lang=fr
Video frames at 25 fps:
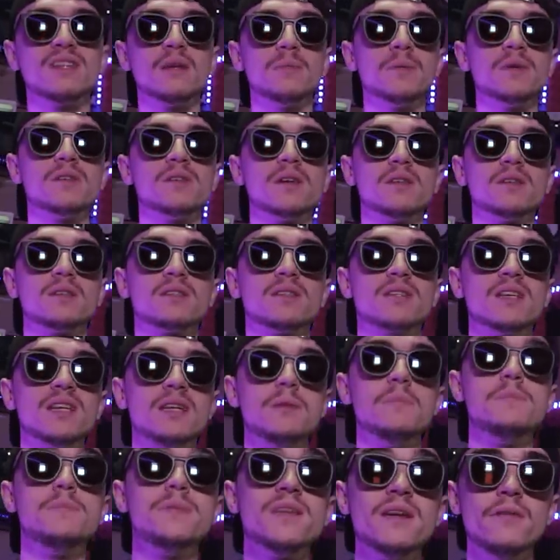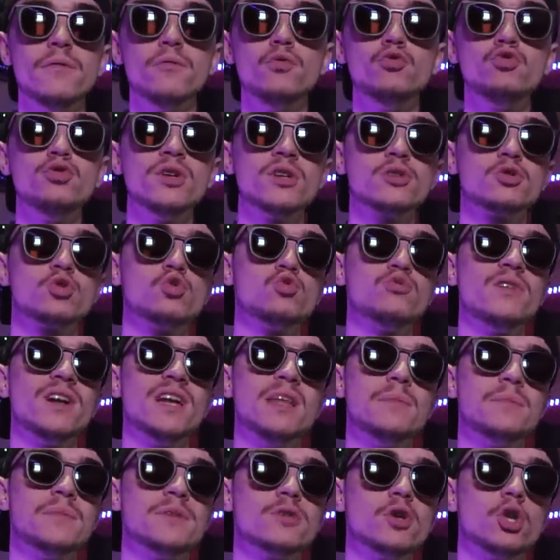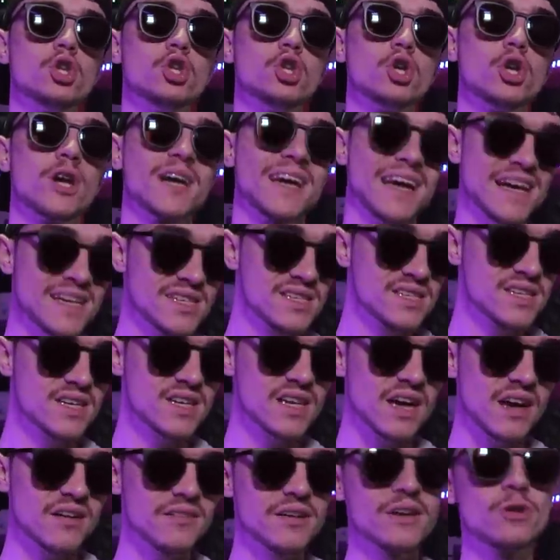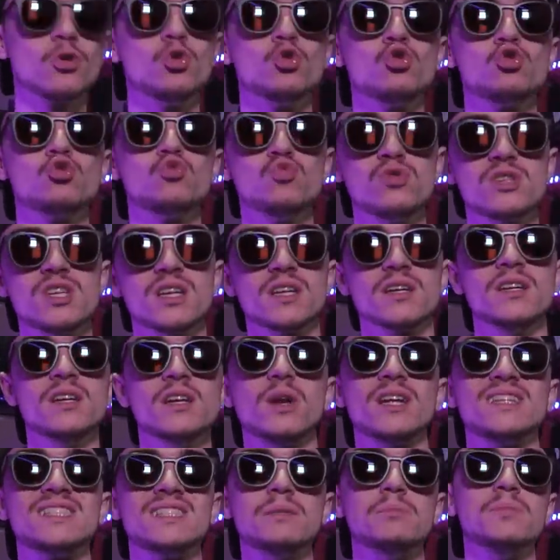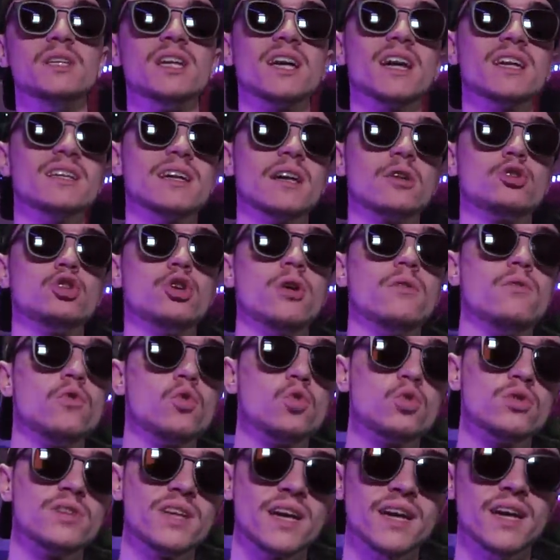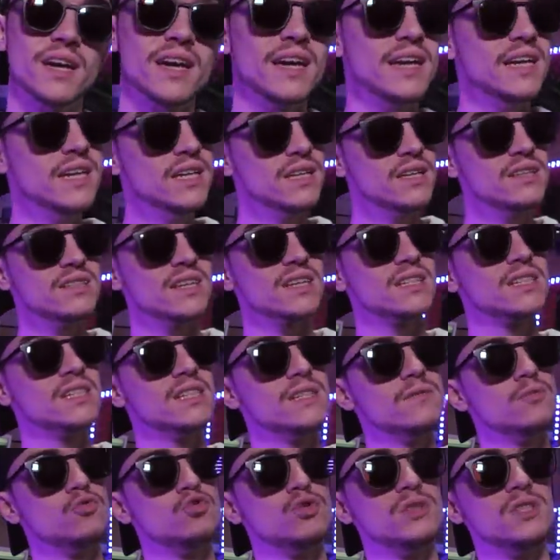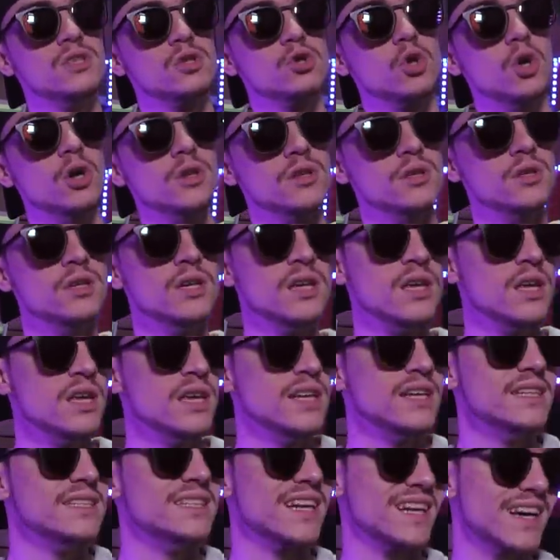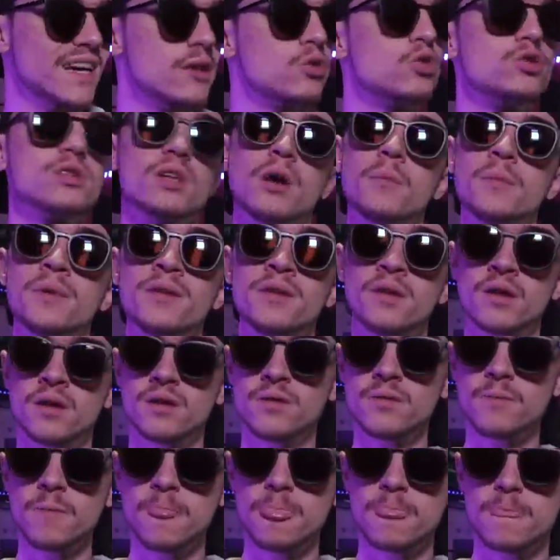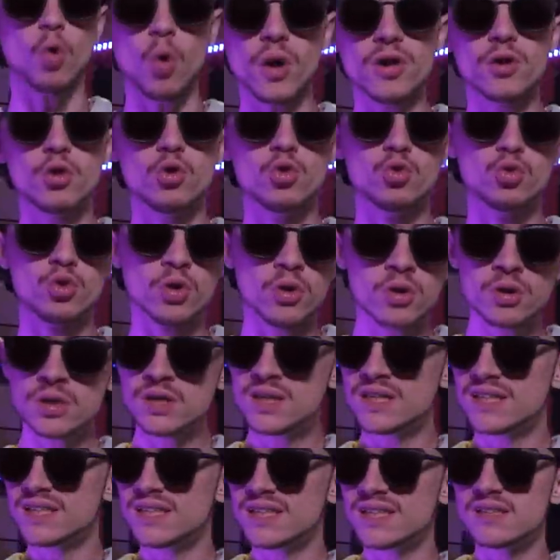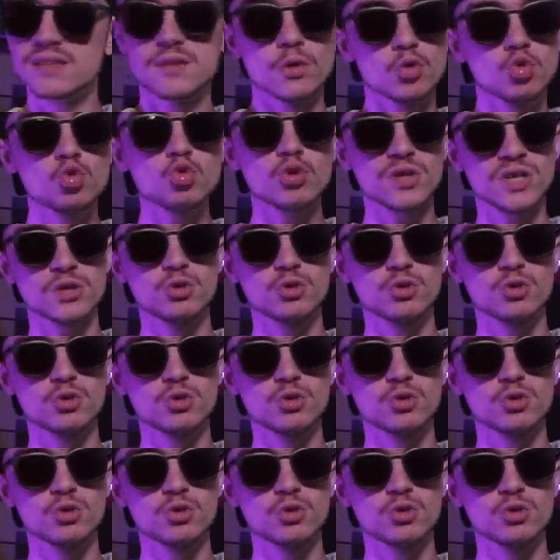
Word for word: à tes et bienvenue dans ce nouvel épisode réalisé avec le soutien de la team des rédacteurs volontaires et des actifs du Discord il y a quelques temps maintenant, mais croyez-le ou non, c'est toujours